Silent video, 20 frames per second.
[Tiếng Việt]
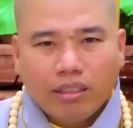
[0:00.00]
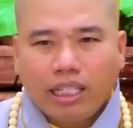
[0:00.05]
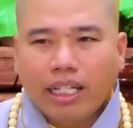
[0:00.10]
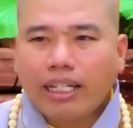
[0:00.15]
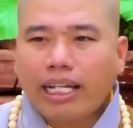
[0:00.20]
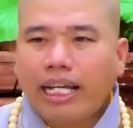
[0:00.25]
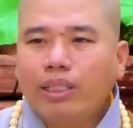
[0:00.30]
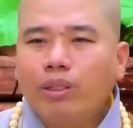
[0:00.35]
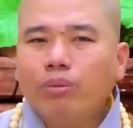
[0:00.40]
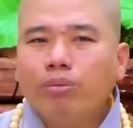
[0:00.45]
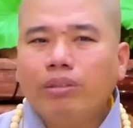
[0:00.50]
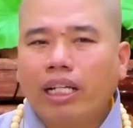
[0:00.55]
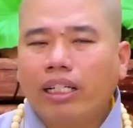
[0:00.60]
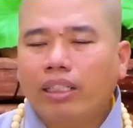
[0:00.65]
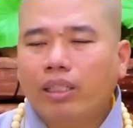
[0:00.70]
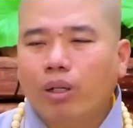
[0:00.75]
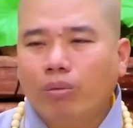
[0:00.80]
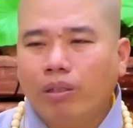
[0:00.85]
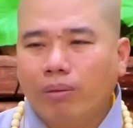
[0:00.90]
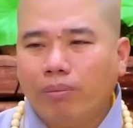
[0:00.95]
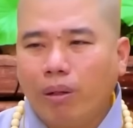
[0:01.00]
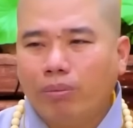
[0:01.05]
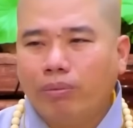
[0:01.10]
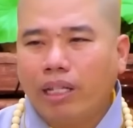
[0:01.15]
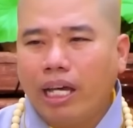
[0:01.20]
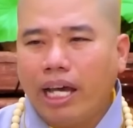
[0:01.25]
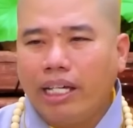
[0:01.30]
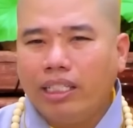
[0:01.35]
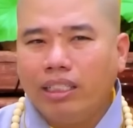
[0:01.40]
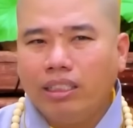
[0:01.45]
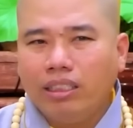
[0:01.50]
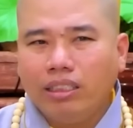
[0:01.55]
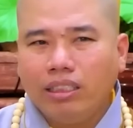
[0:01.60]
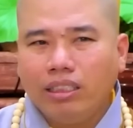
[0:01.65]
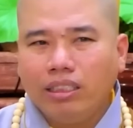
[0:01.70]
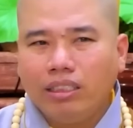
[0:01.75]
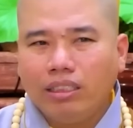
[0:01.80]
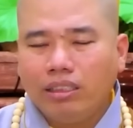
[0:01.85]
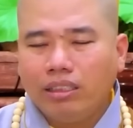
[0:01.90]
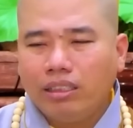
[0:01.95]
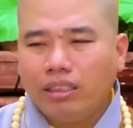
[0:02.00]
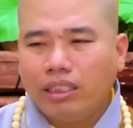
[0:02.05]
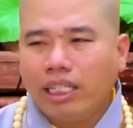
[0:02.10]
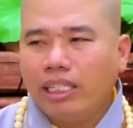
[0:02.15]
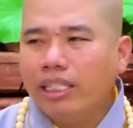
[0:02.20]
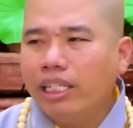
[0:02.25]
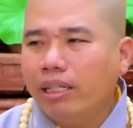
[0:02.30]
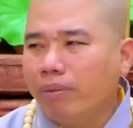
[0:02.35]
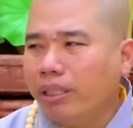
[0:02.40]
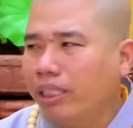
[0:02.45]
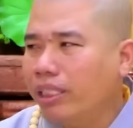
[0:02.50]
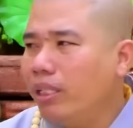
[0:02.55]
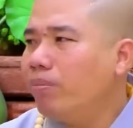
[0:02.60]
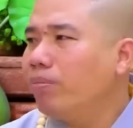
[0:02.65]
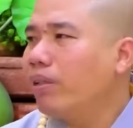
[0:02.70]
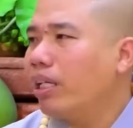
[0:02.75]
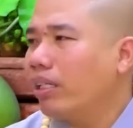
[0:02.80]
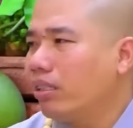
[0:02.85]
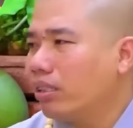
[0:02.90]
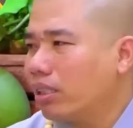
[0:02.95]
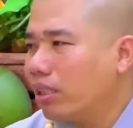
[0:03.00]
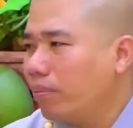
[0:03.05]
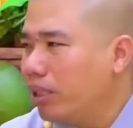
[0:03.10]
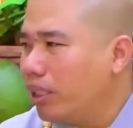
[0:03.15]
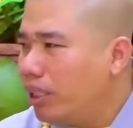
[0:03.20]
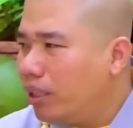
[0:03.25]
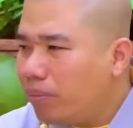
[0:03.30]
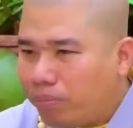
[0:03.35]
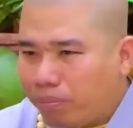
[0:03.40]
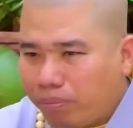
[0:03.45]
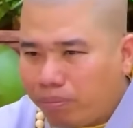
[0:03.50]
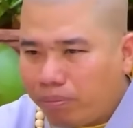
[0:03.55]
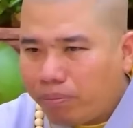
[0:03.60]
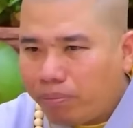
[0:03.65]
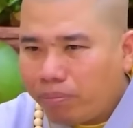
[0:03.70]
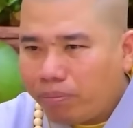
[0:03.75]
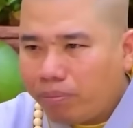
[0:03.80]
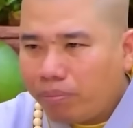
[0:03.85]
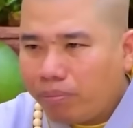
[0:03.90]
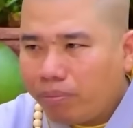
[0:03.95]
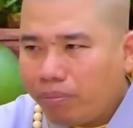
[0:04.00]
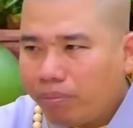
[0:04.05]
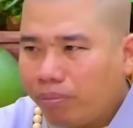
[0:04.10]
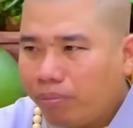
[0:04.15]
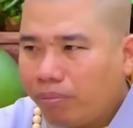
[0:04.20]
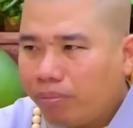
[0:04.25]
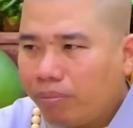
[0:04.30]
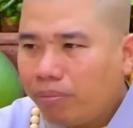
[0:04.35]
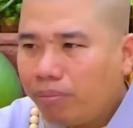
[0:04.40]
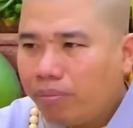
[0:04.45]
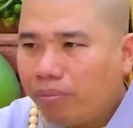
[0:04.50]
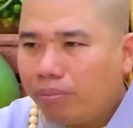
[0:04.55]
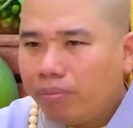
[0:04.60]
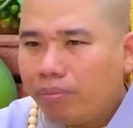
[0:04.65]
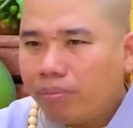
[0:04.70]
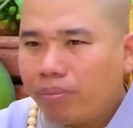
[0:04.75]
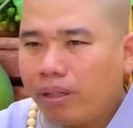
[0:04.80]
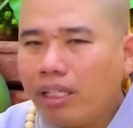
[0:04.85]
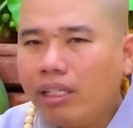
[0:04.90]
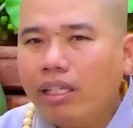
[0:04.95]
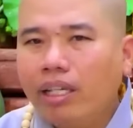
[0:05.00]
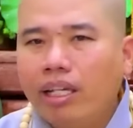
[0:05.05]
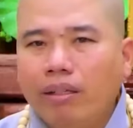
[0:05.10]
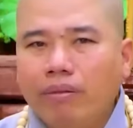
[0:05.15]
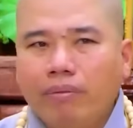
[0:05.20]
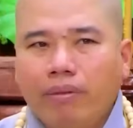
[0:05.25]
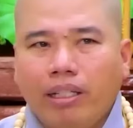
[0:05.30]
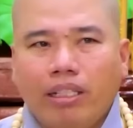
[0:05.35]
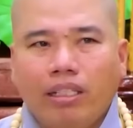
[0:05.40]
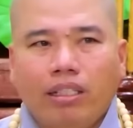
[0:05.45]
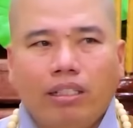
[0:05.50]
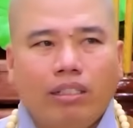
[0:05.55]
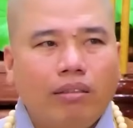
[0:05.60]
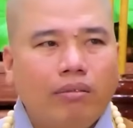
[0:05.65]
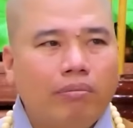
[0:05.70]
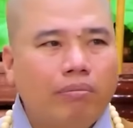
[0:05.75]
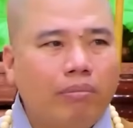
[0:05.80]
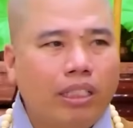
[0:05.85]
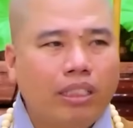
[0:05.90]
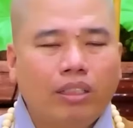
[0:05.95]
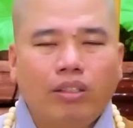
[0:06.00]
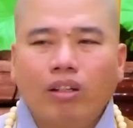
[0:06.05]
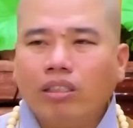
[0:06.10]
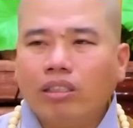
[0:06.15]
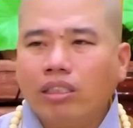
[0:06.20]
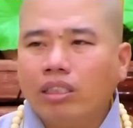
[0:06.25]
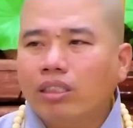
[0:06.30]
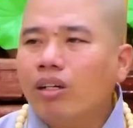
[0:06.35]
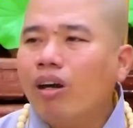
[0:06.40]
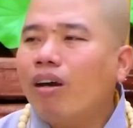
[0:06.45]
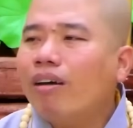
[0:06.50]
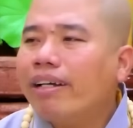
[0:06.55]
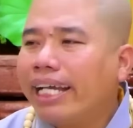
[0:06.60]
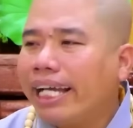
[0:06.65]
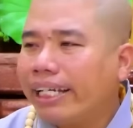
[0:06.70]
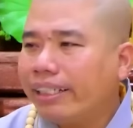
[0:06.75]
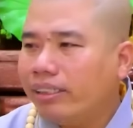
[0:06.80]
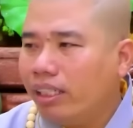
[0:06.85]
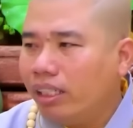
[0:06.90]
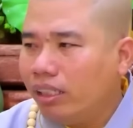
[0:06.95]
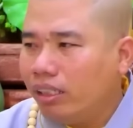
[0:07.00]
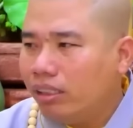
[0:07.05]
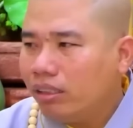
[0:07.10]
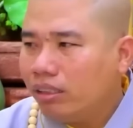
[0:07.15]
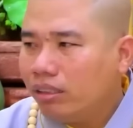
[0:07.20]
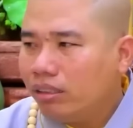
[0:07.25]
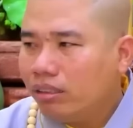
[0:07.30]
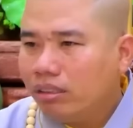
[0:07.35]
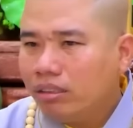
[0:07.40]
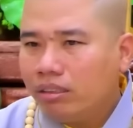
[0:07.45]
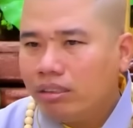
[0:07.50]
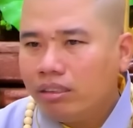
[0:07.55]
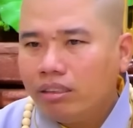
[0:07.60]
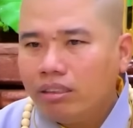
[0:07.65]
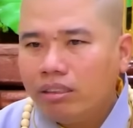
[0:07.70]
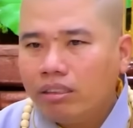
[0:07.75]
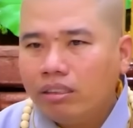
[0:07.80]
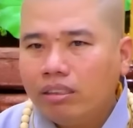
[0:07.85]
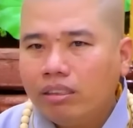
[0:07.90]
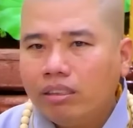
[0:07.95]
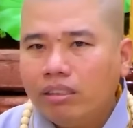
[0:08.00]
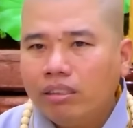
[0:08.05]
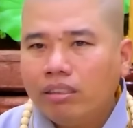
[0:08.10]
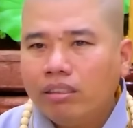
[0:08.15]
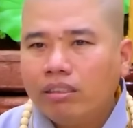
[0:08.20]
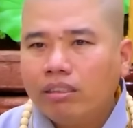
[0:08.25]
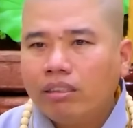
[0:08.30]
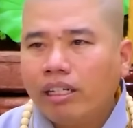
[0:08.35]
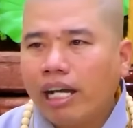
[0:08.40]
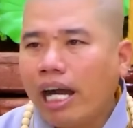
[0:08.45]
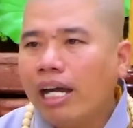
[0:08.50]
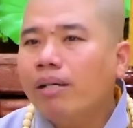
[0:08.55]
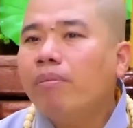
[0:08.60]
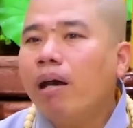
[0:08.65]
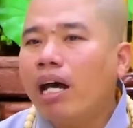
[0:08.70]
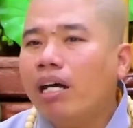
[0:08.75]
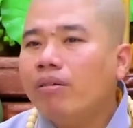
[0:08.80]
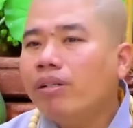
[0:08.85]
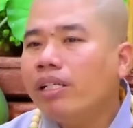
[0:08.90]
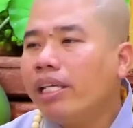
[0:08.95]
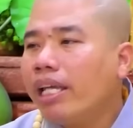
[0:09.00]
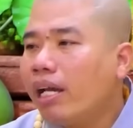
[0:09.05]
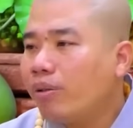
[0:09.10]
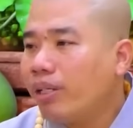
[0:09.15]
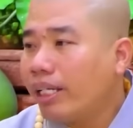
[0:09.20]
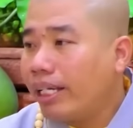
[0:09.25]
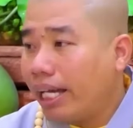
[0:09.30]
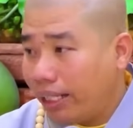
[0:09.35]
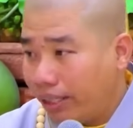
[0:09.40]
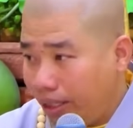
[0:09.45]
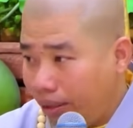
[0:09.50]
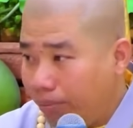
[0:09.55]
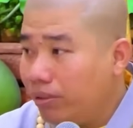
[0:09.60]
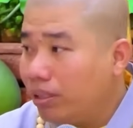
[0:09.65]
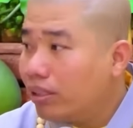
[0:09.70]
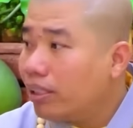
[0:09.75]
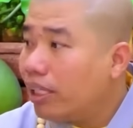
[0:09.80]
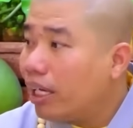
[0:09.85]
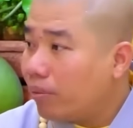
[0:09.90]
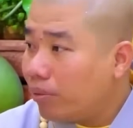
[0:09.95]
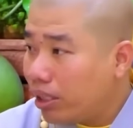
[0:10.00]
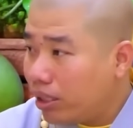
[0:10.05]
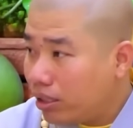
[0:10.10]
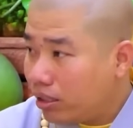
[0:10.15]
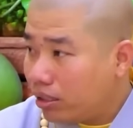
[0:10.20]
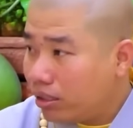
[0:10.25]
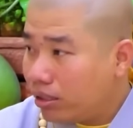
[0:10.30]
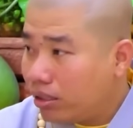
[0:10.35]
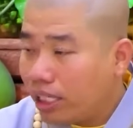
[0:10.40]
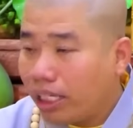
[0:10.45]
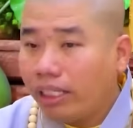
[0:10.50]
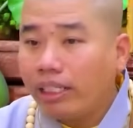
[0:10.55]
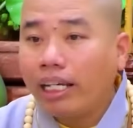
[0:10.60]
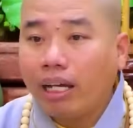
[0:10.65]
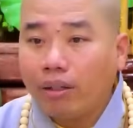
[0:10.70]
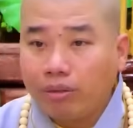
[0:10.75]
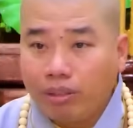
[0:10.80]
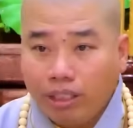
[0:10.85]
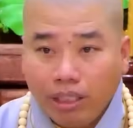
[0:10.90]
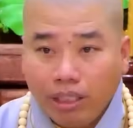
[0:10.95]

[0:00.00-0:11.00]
tất cả chúng sanh cùng là một thể. Cái gì mình giúp người ta được thì mình giúp. Cái gì mà mình có sự khó khăn gì, cởi mở với nhau thì càng giúp được nhau, mà cách nào